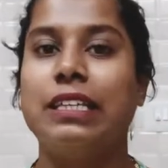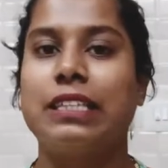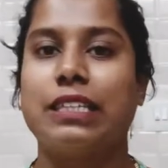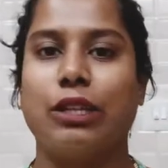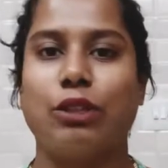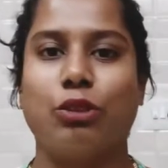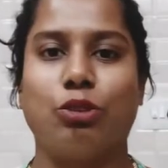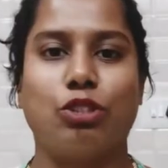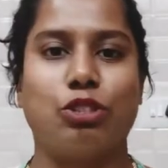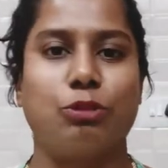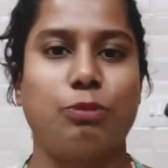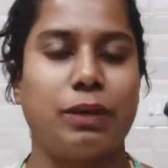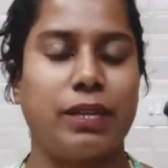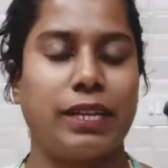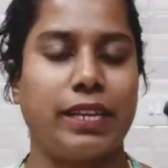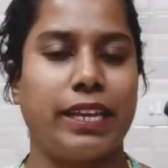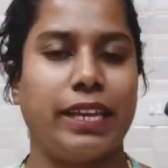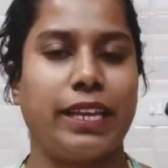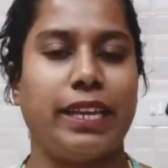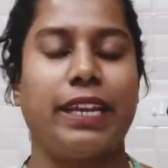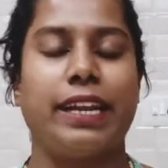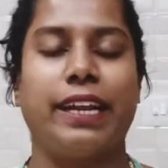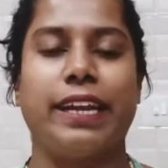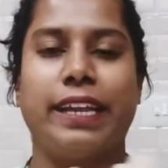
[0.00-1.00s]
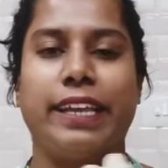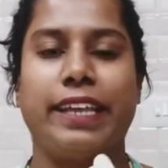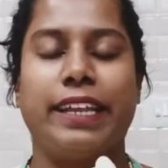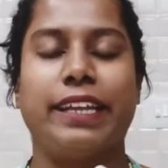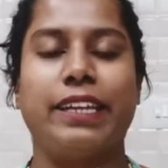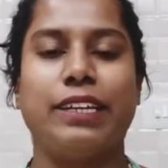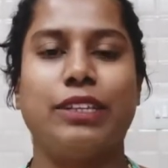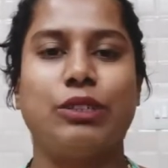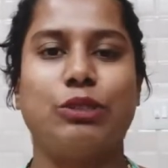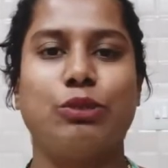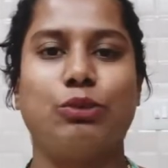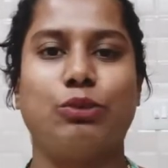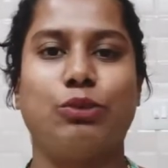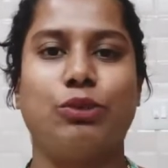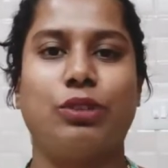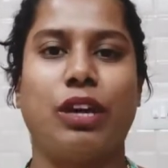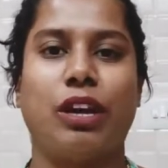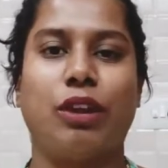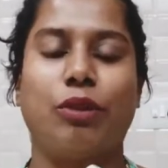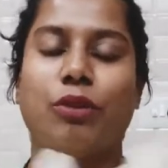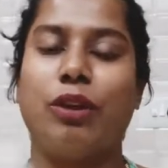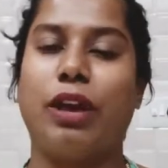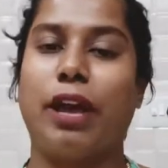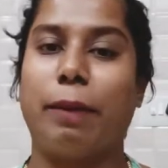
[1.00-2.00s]
சந்தோஷமாக இருக்கீங்கன்னு நினைக்கிறேன் ஸோ
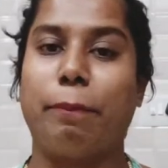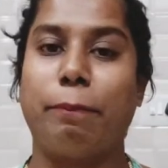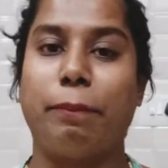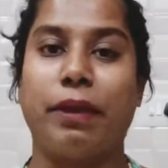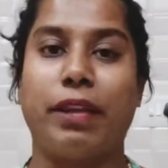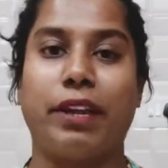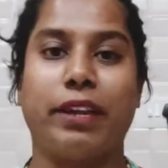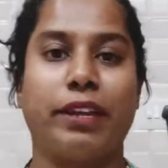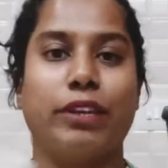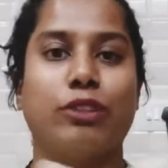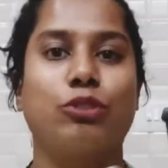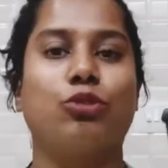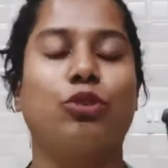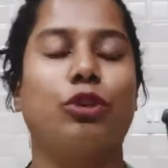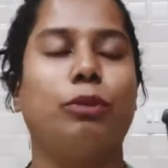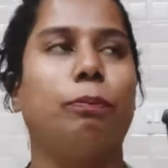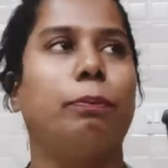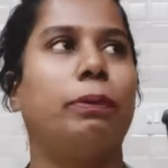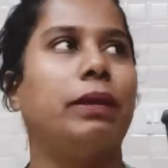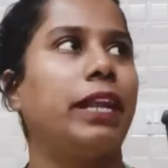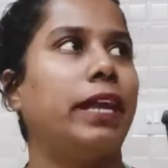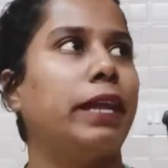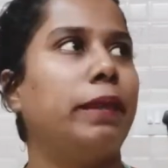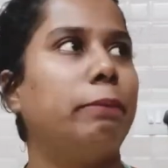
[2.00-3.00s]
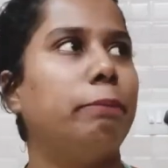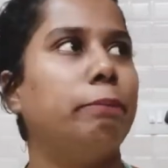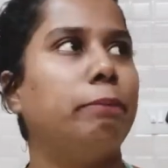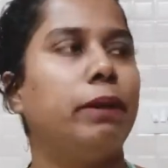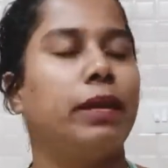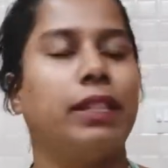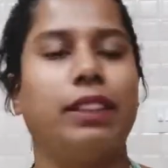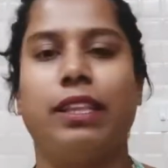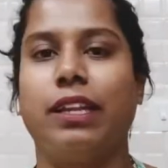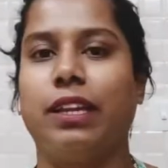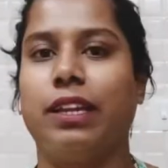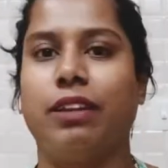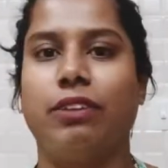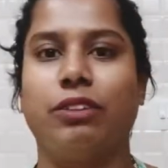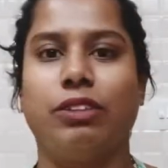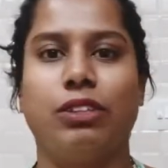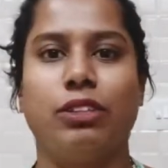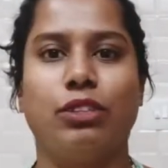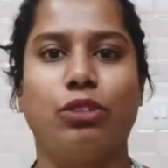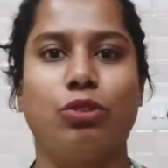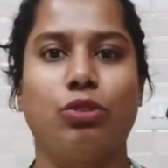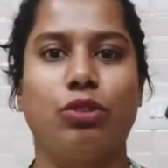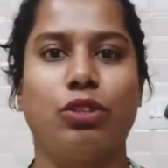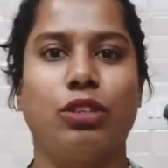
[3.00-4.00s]
நானும் ஹாப்பியாக இருக்கேன் ஸோ இப்போ டைம் பார்த்தீங்கன்னா
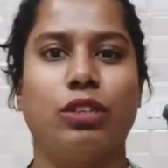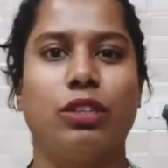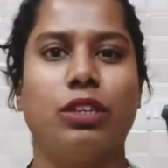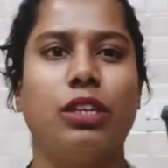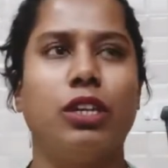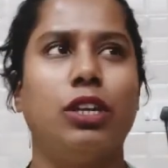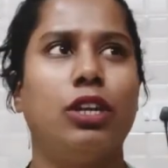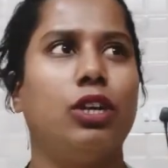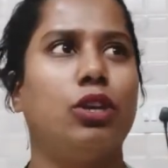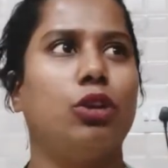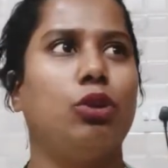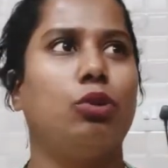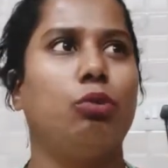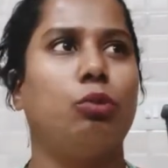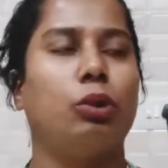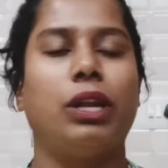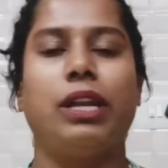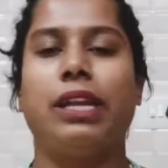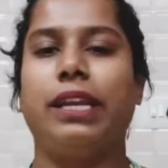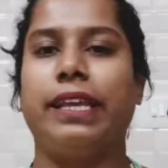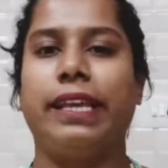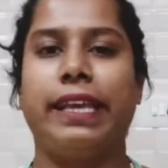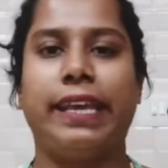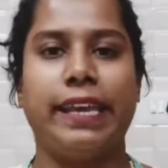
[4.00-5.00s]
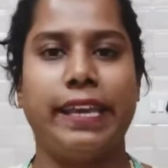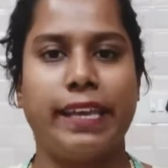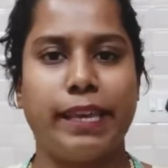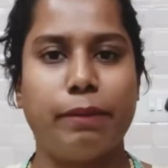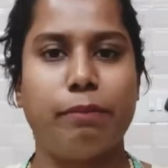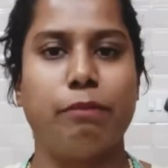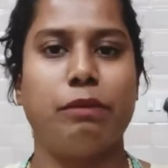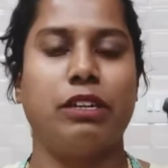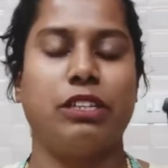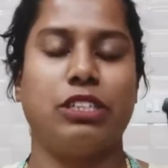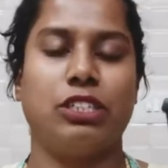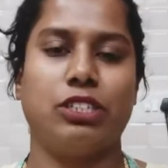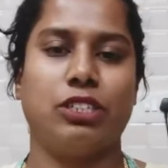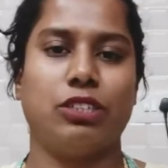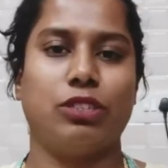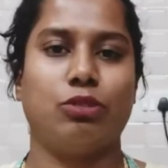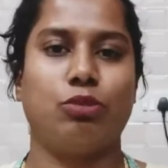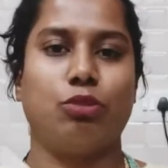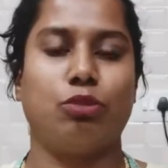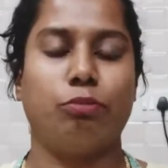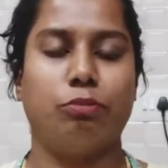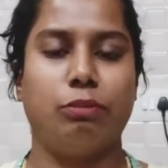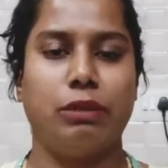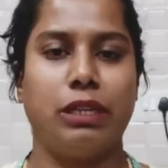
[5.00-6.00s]
வந்துட்டு ஒரு டுவெல் ஏஎம் ஆச்சு
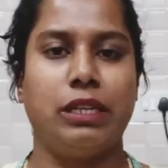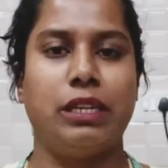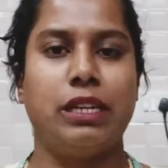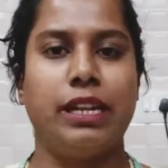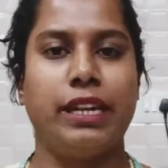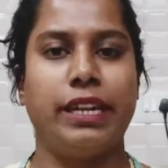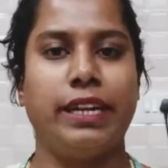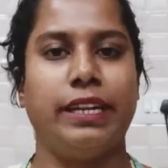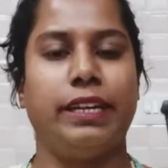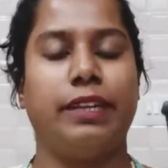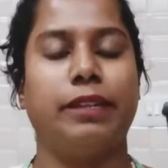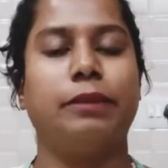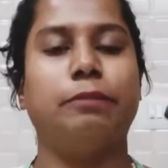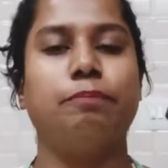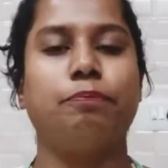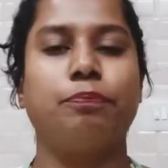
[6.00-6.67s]
ஸோ மிட் நைட்டு